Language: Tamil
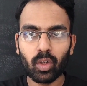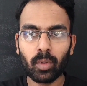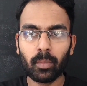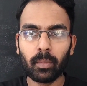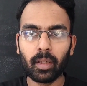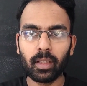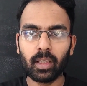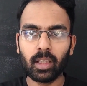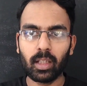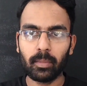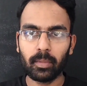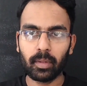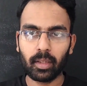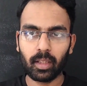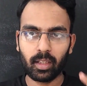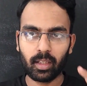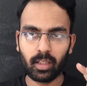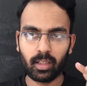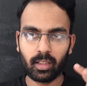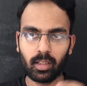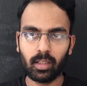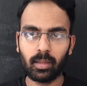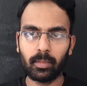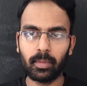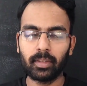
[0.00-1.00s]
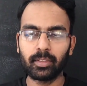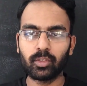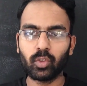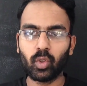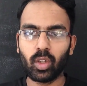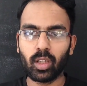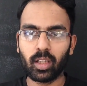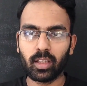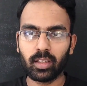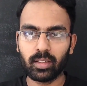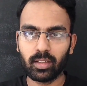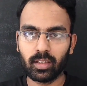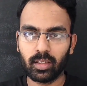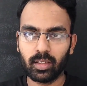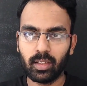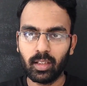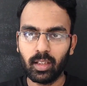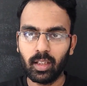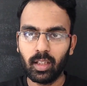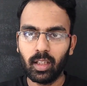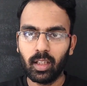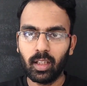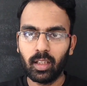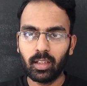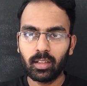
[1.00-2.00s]
அளவுக்கு பாதிக்கப்பட்டிருக்காங்க அப்படின்னு சொல்கிறாங்க
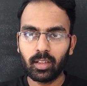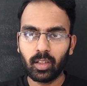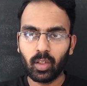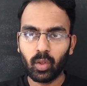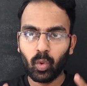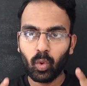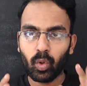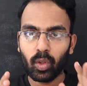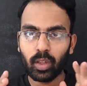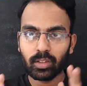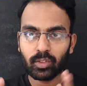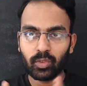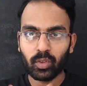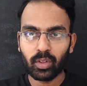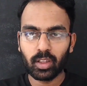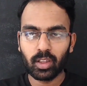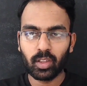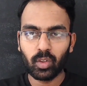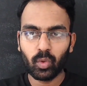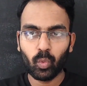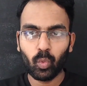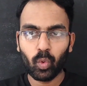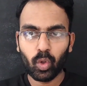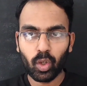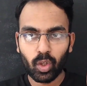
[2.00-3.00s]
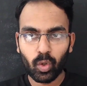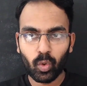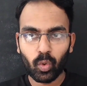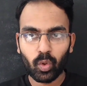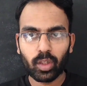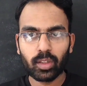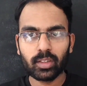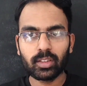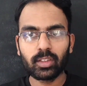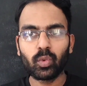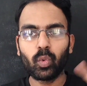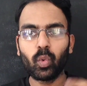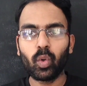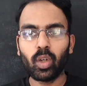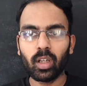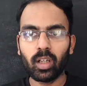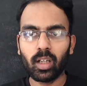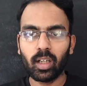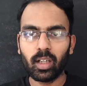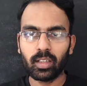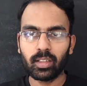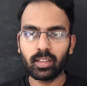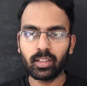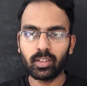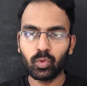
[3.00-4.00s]
இந்த லோக்கஸ்ட் வந்துட்டு ஒரு லோக்கஸ்ட் ஒரு
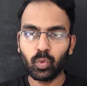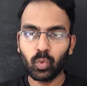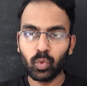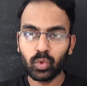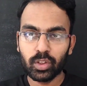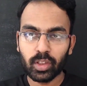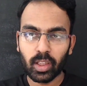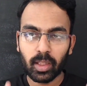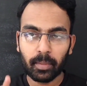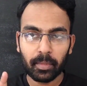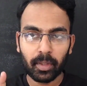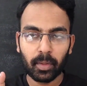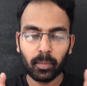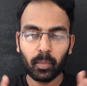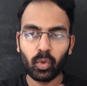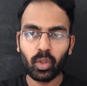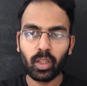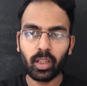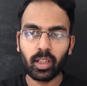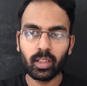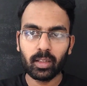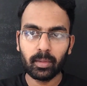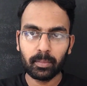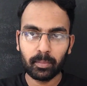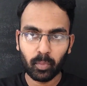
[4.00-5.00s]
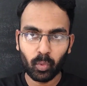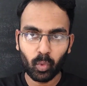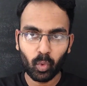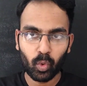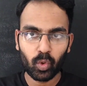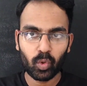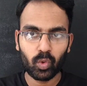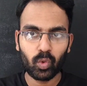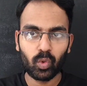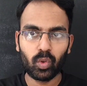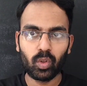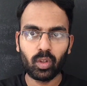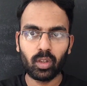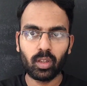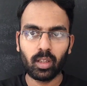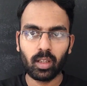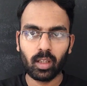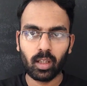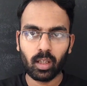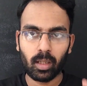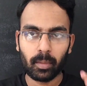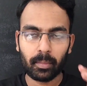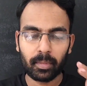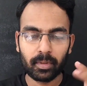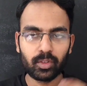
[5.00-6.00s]
நாளைக்கு நூற்றி ஐம்பது முட்டைகள் போடும்
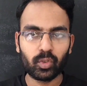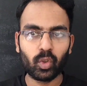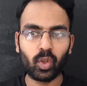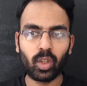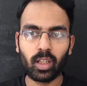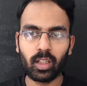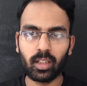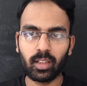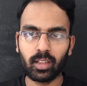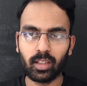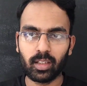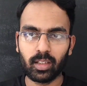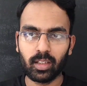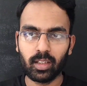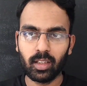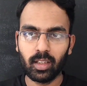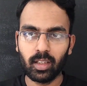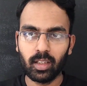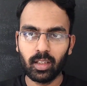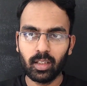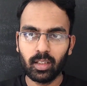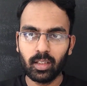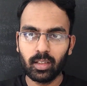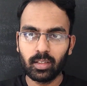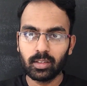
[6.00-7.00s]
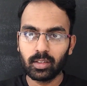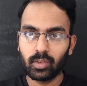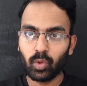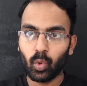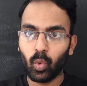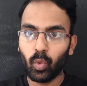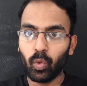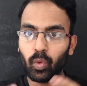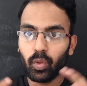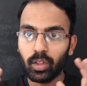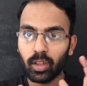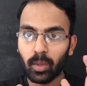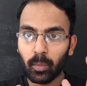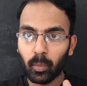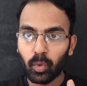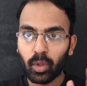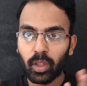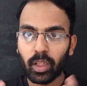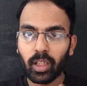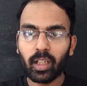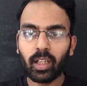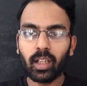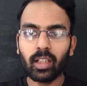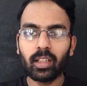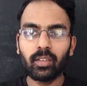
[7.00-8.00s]
அப்படின்னு சொல்கிறாங்க ஸோ இந்த
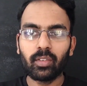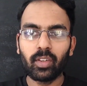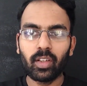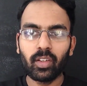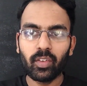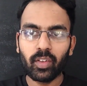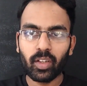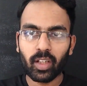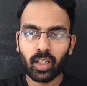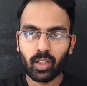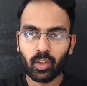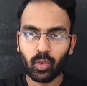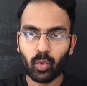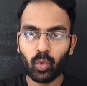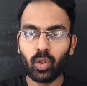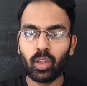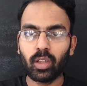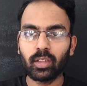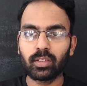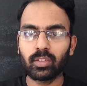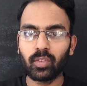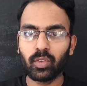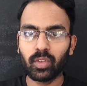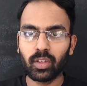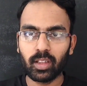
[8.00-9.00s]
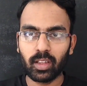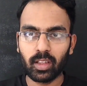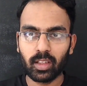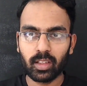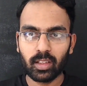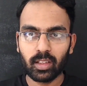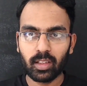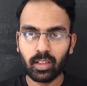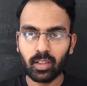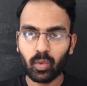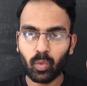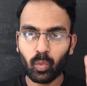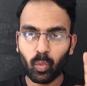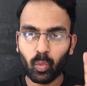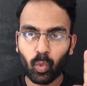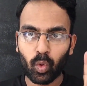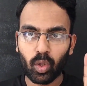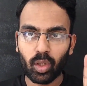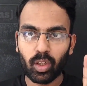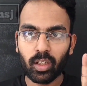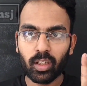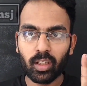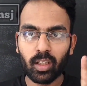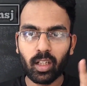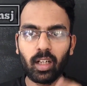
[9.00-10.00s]
முட்டைகள்லேருந்து வெளிவர லோக்கஸ்ட் வந்துட்டு
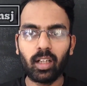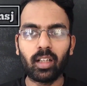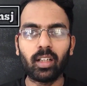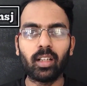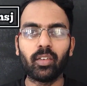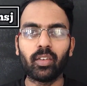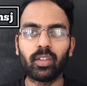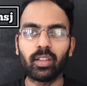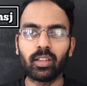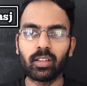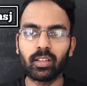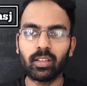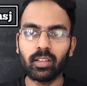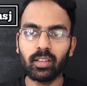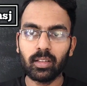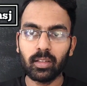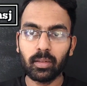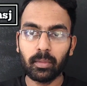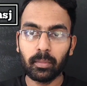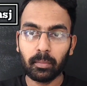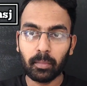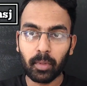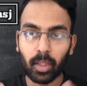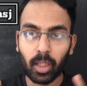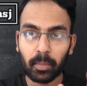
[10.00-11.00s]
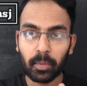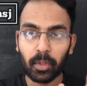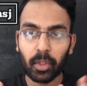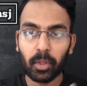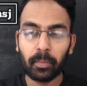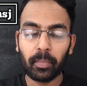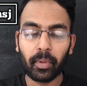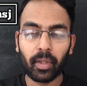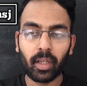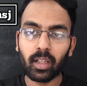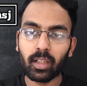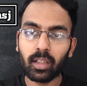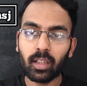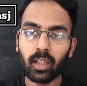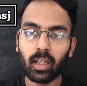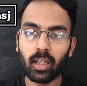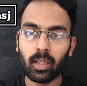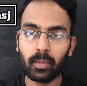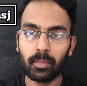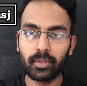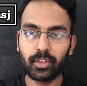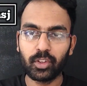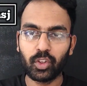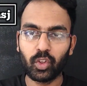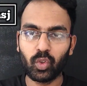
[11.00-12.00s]
ஒரு நாளில் வந்து மறுபடியும் பறக்க
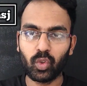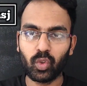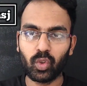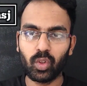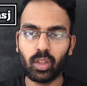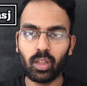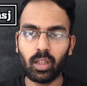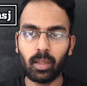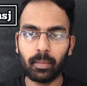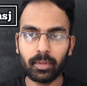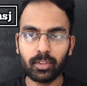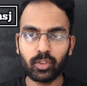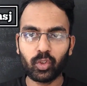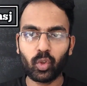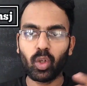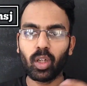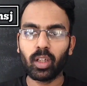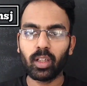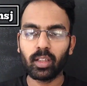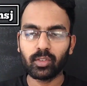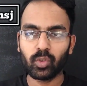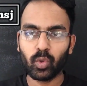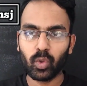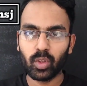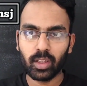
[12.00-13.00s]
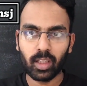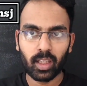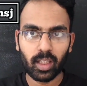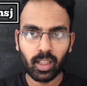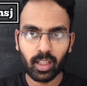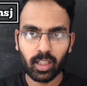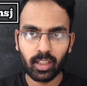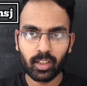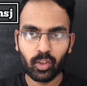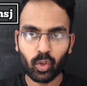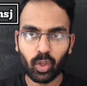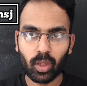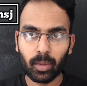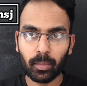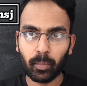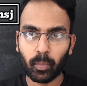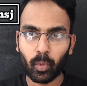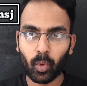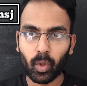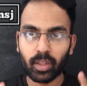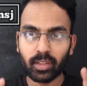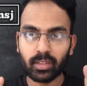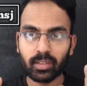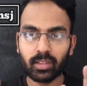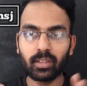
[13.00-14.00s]
ஆரம்பிச்சிடும் அப்படின்னு சொல்கிறாங்க ஸோ இதனால் இதோட
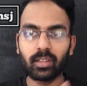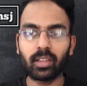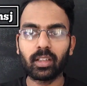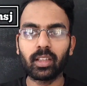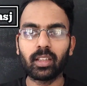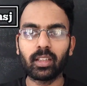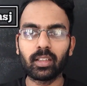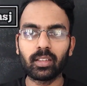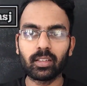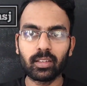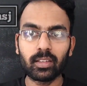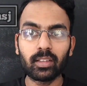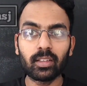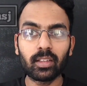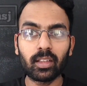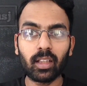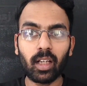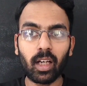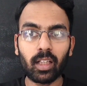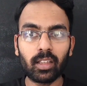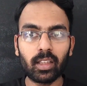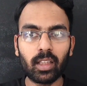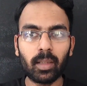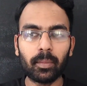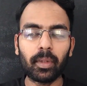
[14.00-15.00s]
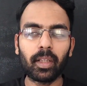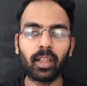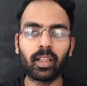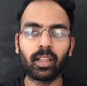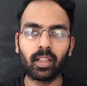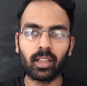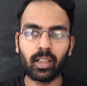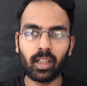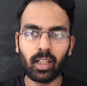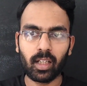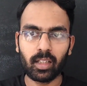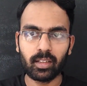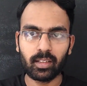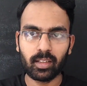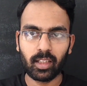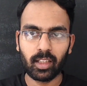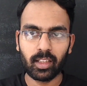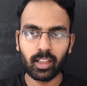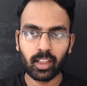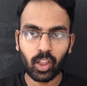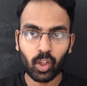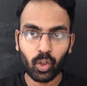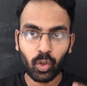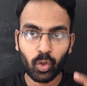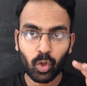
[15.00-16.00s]
ப்ரொடக்ஷன் ரேட் அதிகமாக இருக்கிற காரணத்தினால
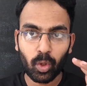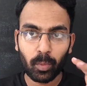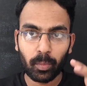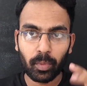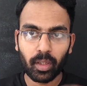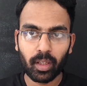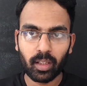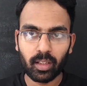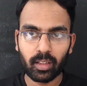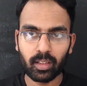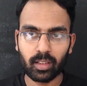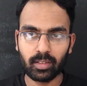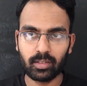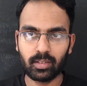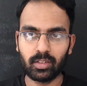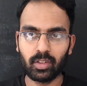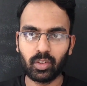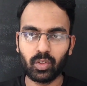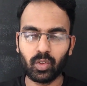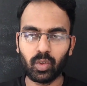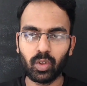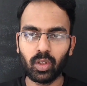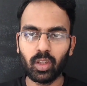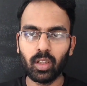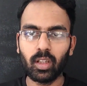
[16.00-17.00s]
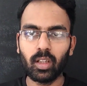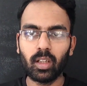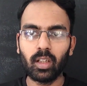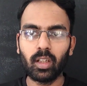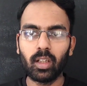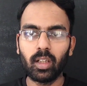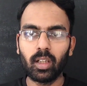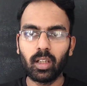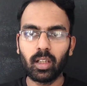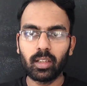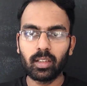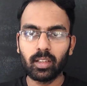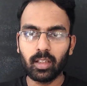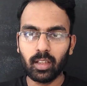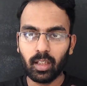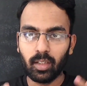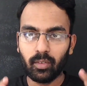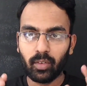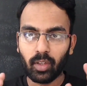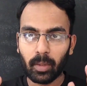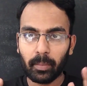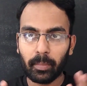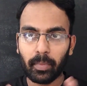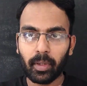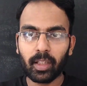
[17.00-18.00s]
இதை கண்ட்ரோல் பண்ணுறது கஷ்டம் இதனால்
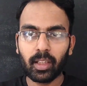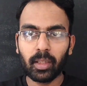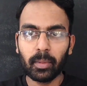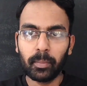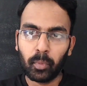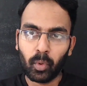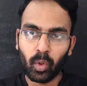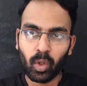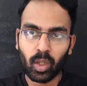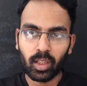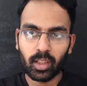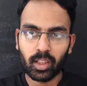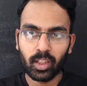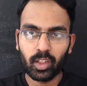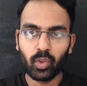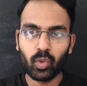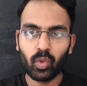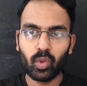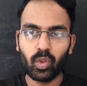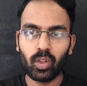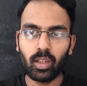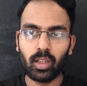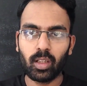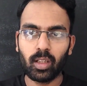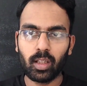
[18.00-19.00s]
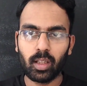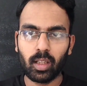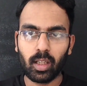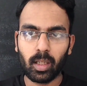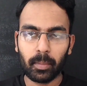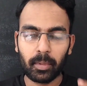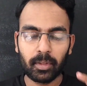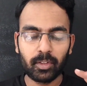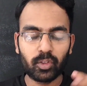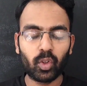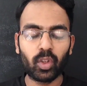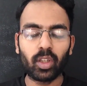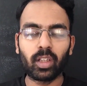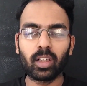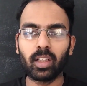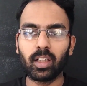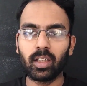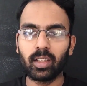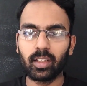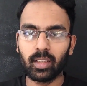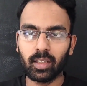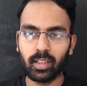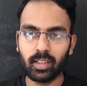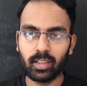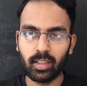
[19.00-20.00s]
வர பாதிப்பும் அதிகம் அப்படின்னு
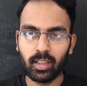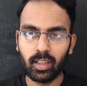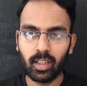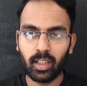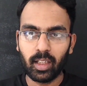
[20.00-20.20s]
சொல்லியிருக்காங்க